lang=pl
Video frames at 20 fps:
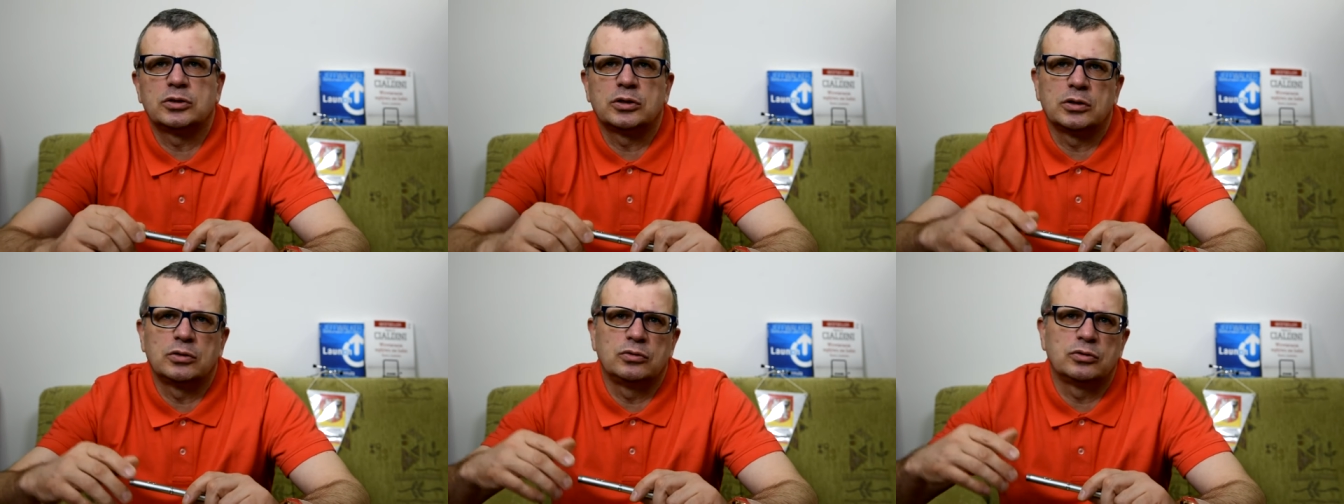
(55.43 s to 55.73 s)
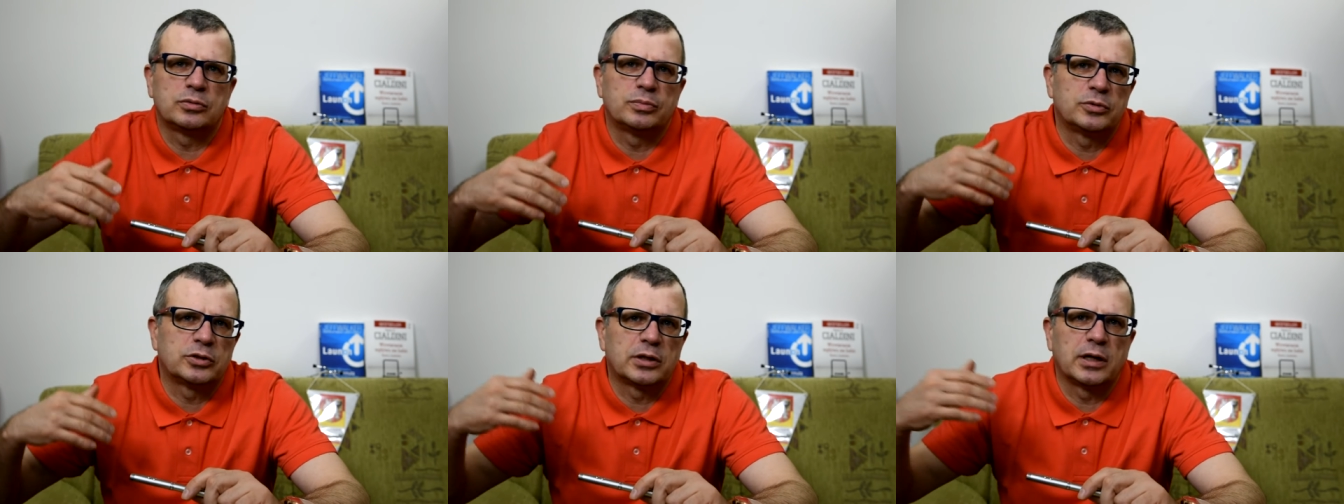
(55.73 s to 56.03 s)
czyli
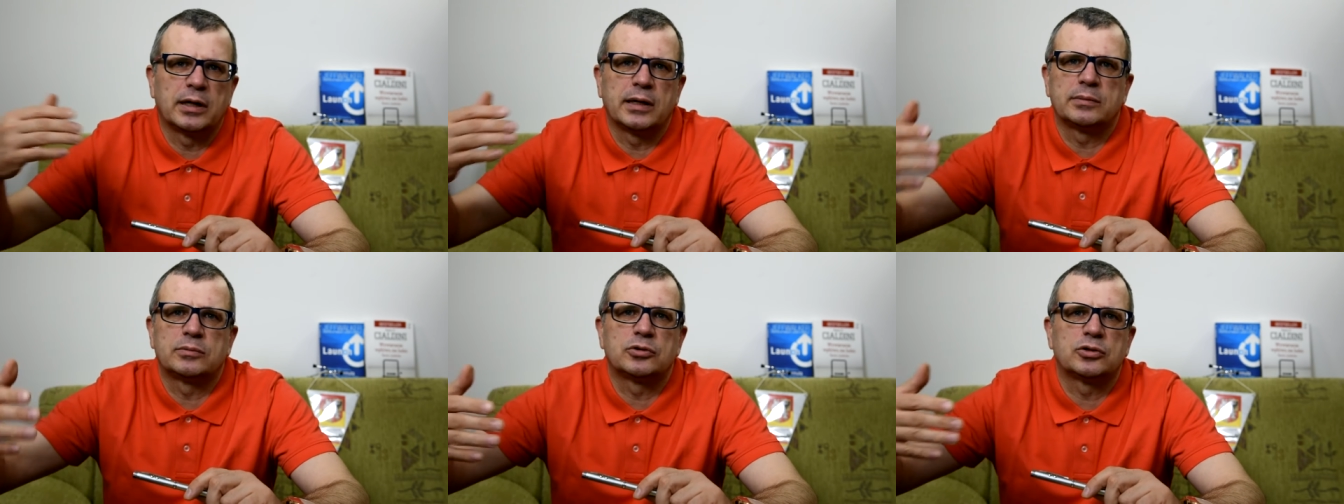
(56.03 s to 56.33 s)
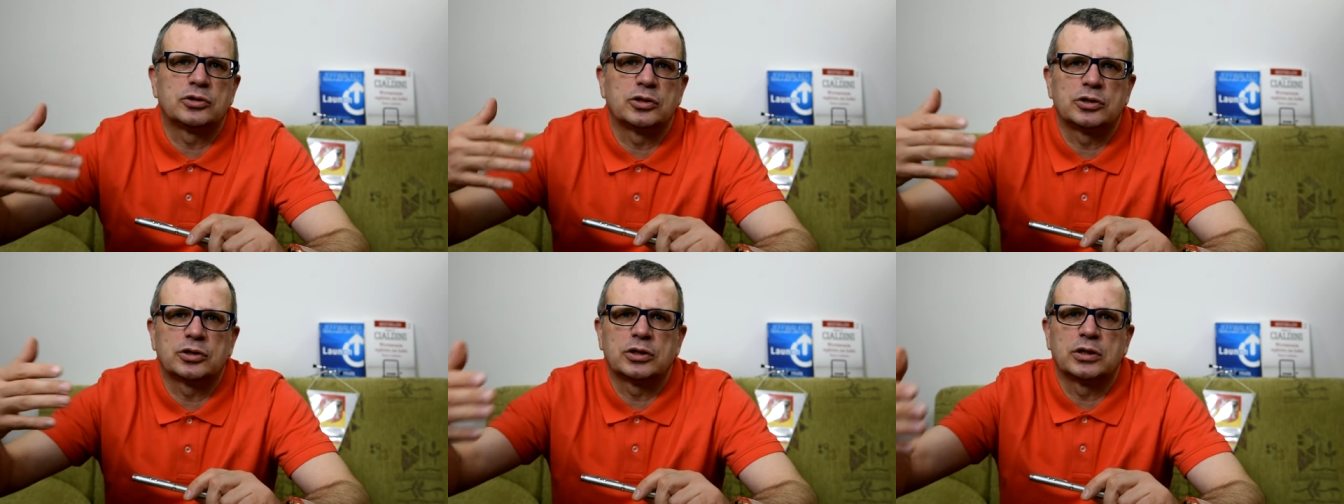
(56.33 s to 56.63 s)
już myślałem
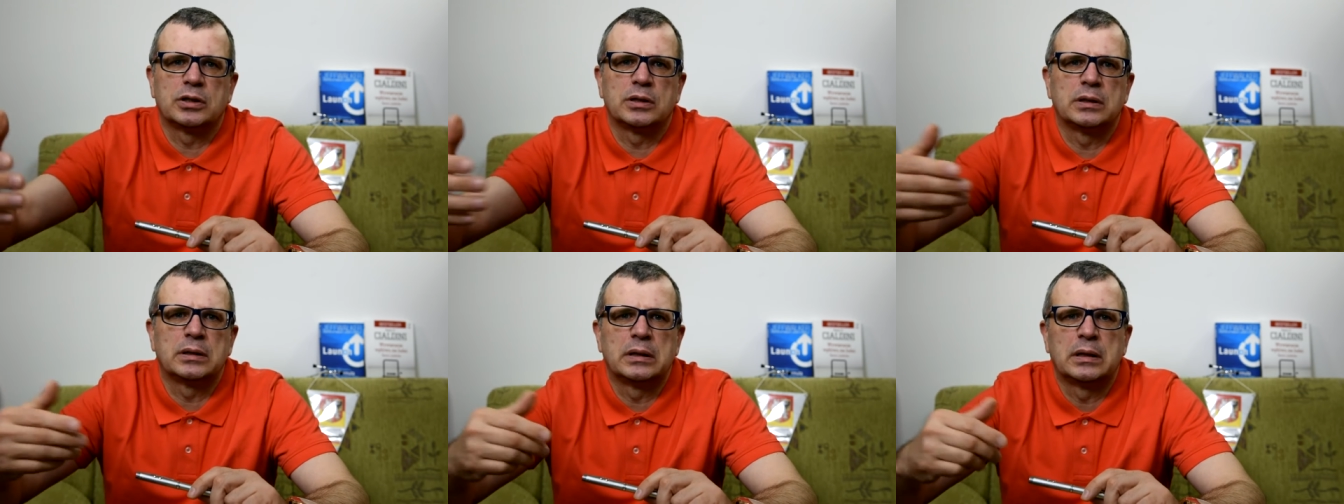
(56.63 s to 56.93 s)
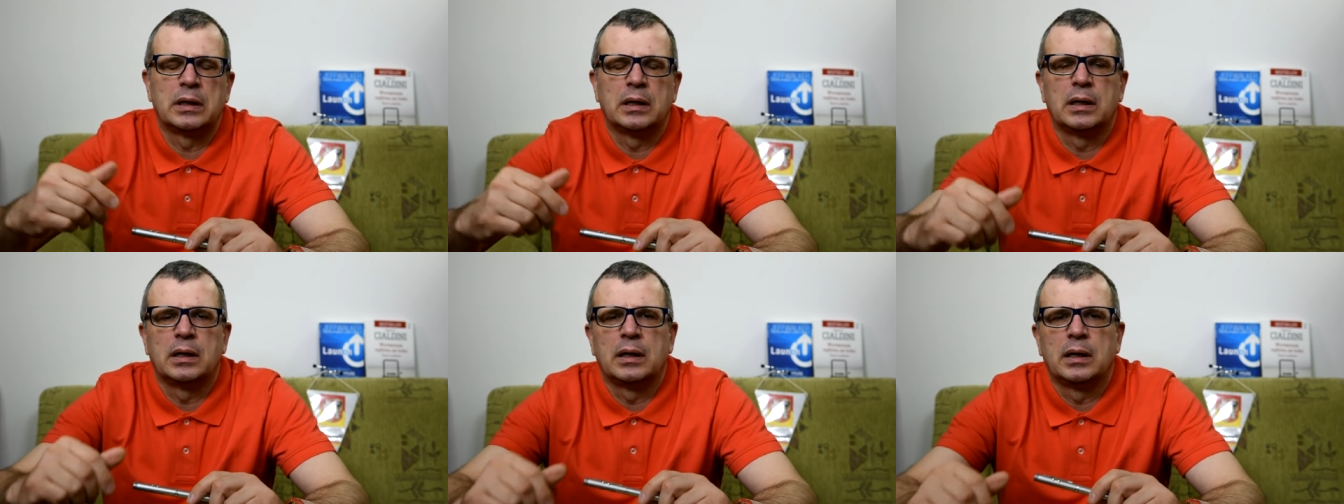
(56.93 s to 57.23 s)
troszeczkę
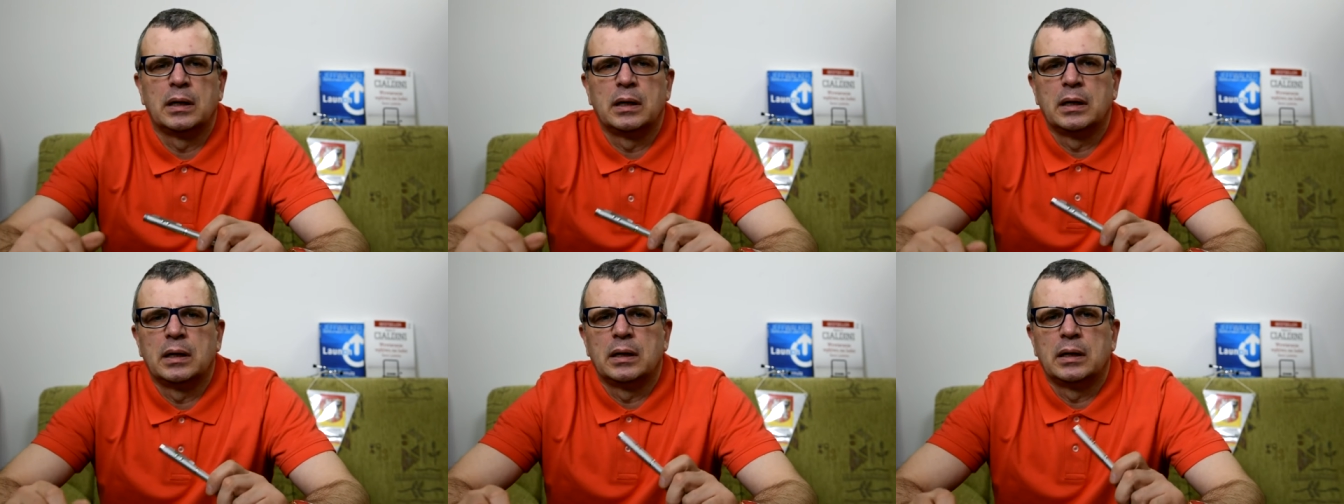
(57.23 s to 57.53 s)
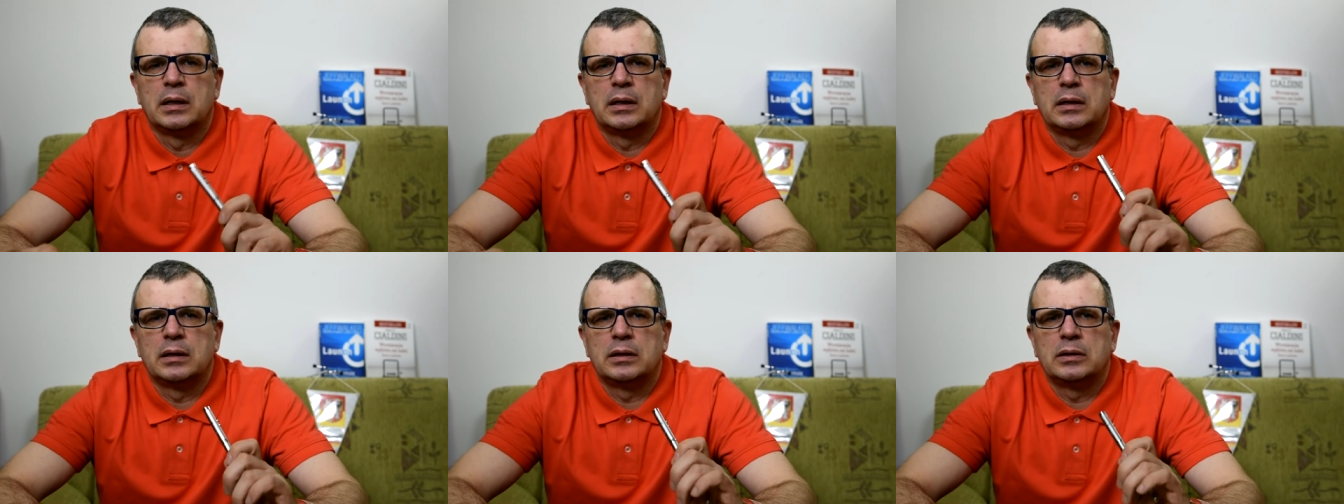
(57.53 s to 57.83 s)

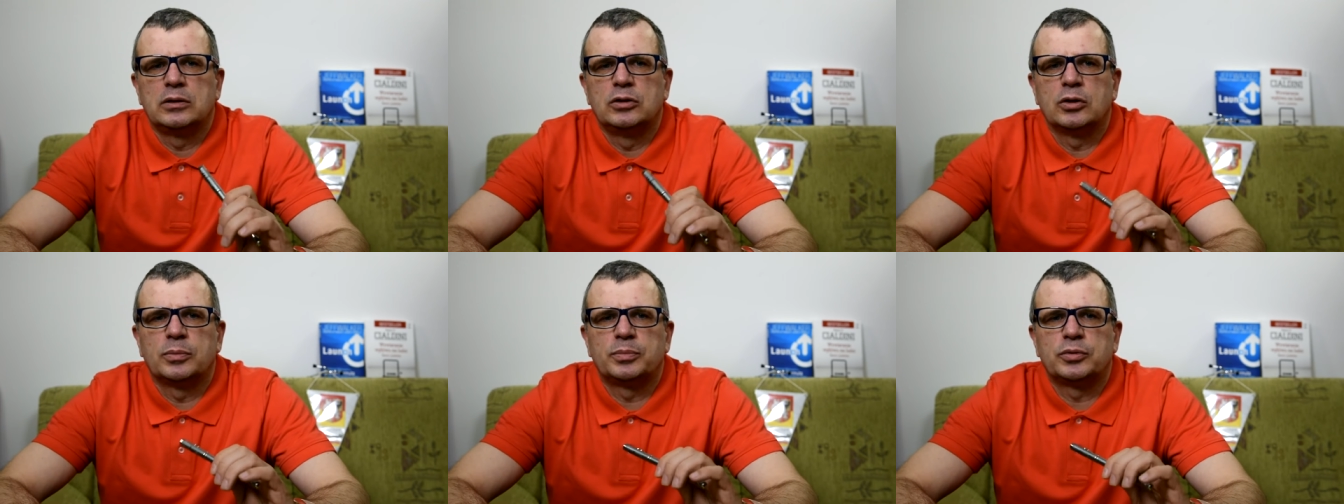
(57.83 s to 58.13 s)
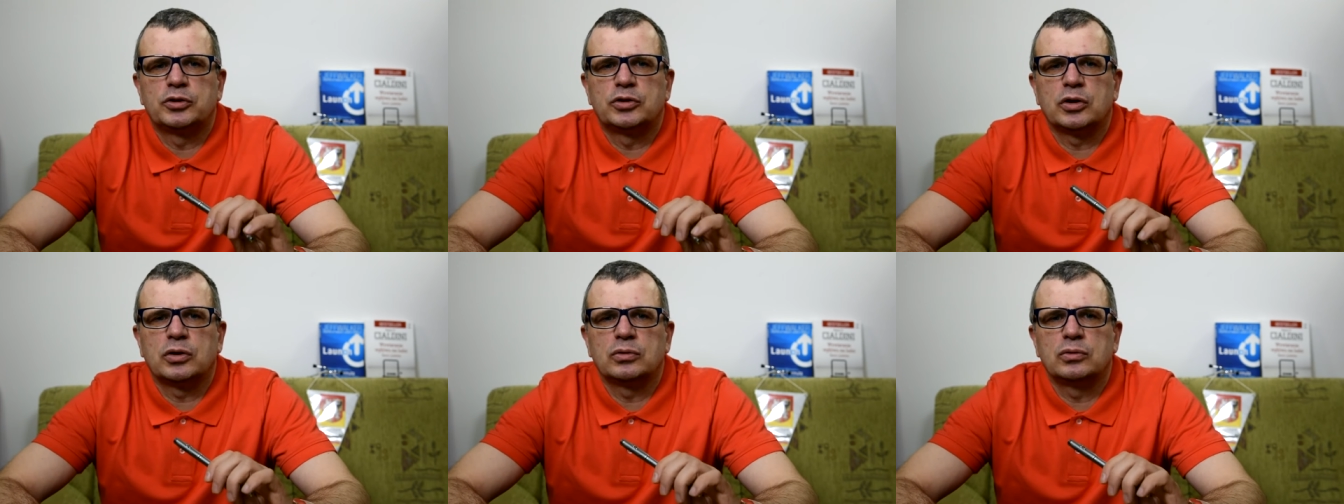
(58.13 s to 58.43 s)
y, do
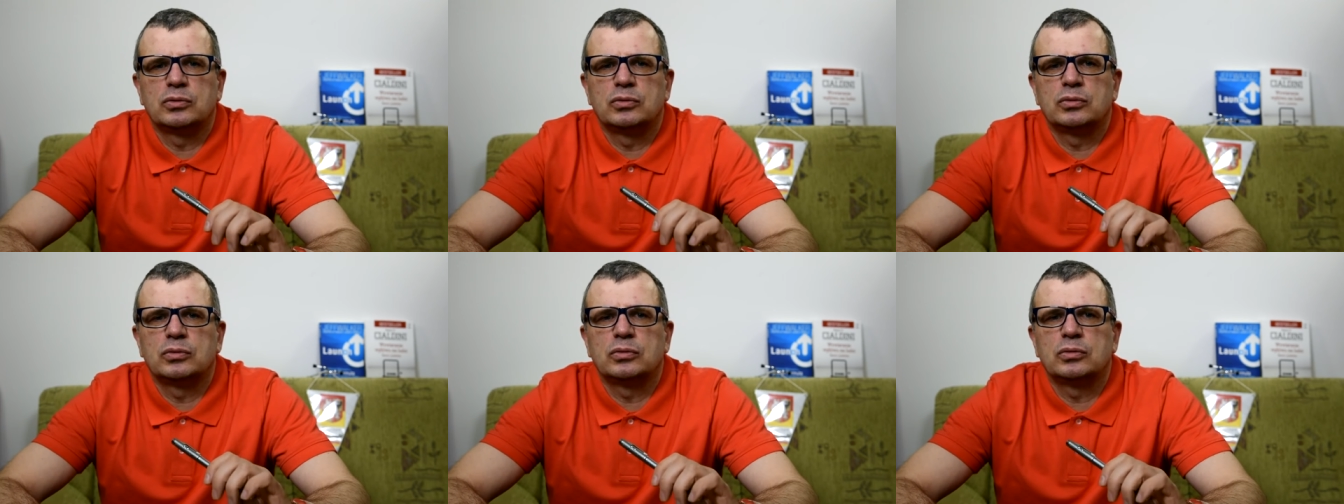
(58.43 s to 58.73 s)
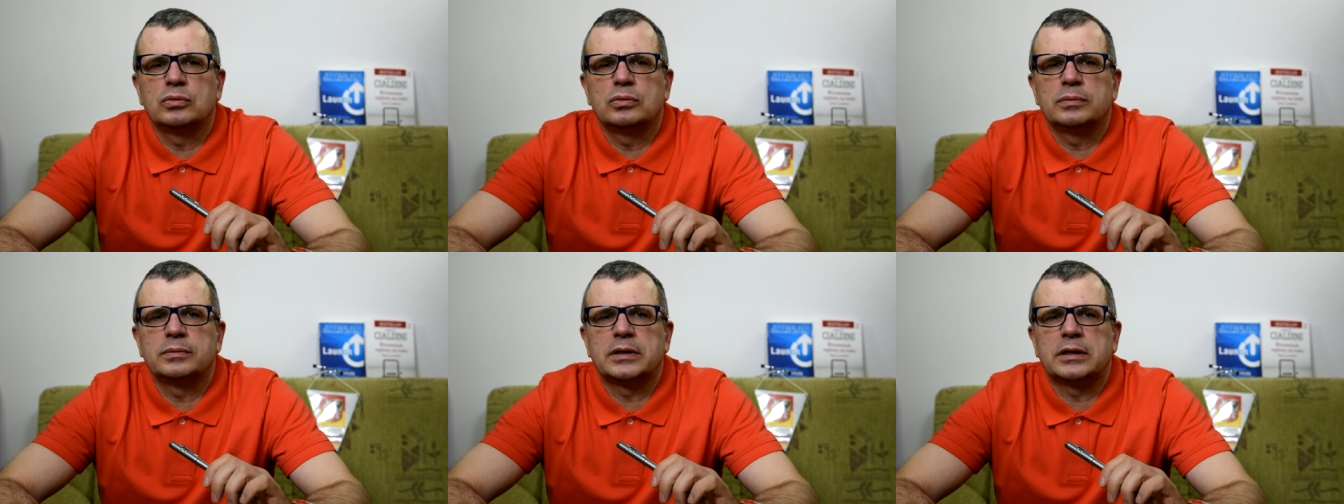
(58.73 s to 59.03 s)
przodu.